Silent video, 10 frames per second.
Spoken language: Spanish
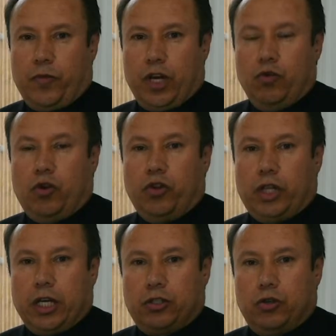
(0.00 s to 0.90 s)
en un
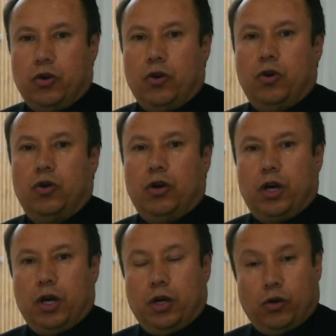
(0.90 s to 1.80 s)
contexto
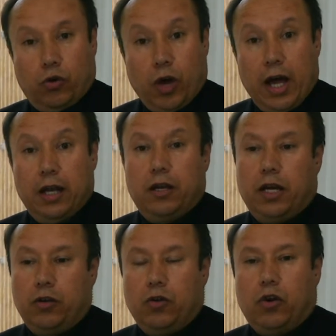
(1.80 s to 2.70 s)
eh, rural,
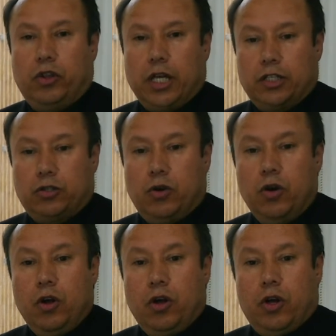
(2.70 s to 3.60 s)
en un contexto
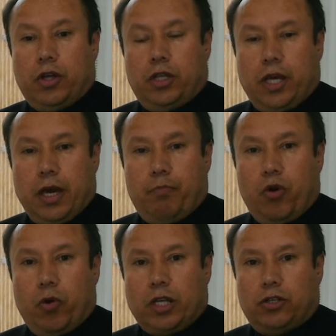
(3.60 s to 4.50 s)
de
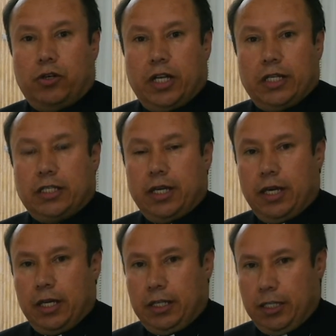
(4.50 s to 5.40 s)
poblaciones
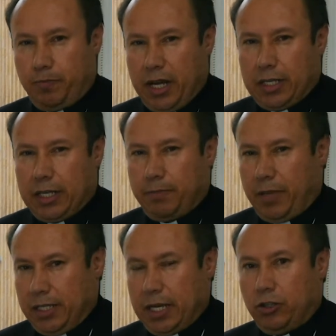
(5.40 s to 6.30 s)
eh, dispersas,
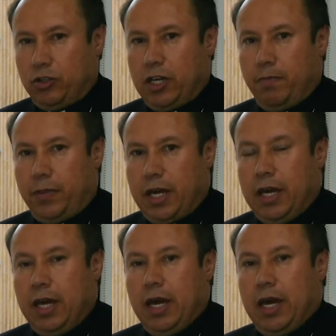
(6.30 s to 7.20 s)
pensando siempre
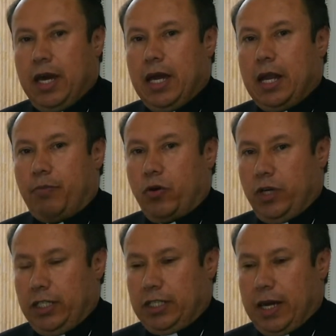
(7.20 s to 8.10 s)
en la
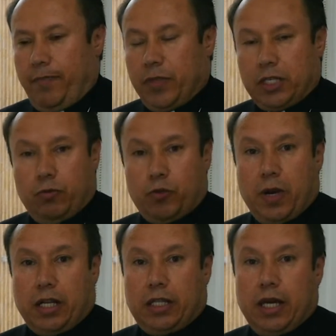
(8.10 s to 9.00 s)
provincia. Hacemos
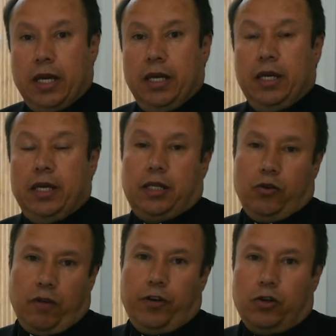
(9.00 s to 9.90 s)
parte
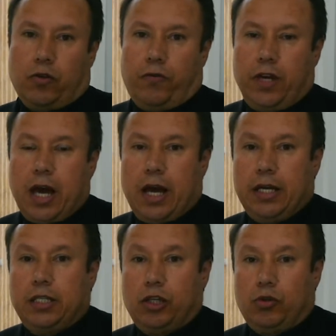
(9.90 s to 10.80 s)
de una filosofía
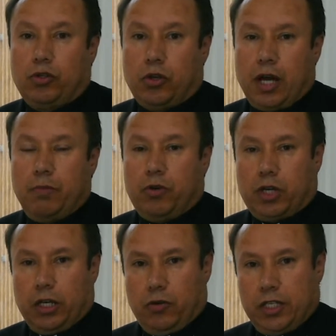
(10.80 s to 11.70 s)
institucional
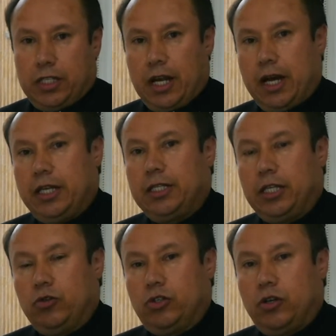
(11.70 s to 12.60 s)
porque nuestra
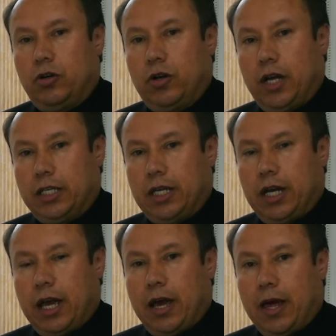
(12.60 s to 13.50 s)
institución es
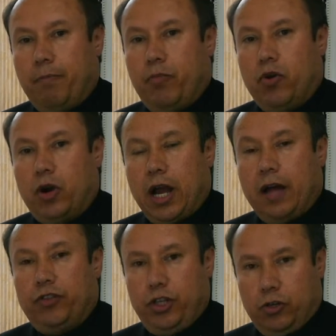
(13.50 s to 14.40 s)
creada por
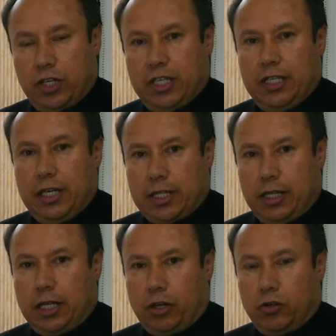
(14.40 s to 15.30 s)
la diócesis de
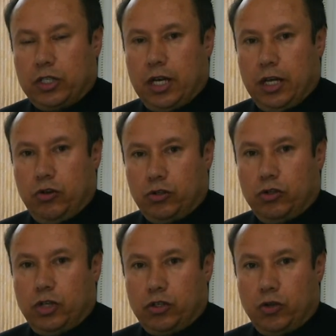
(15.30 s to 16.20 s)
Santa Rosa de
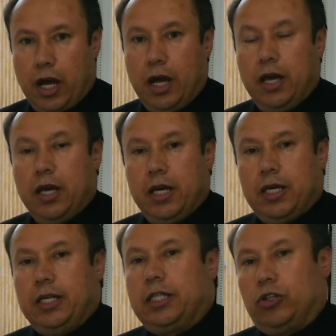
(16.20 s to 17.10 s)
Osos, es una
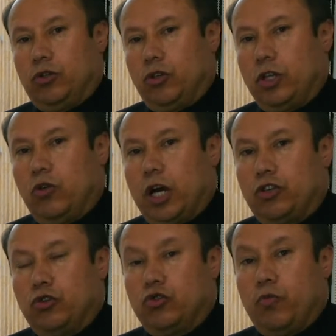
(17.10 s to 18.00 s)
institución de
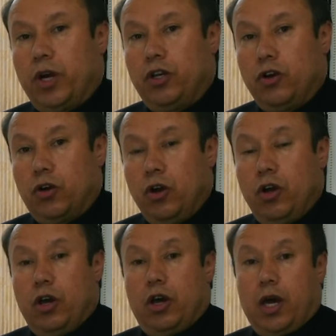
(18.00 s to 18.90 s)
educación superior
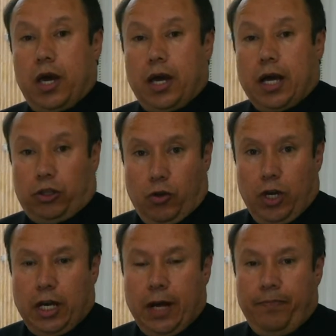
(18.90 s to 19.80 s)
eh,
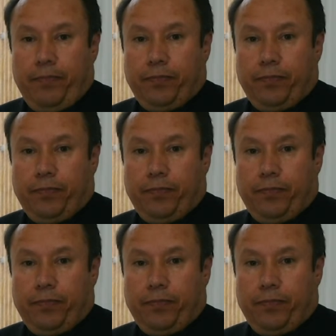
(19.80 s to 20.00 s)
católica.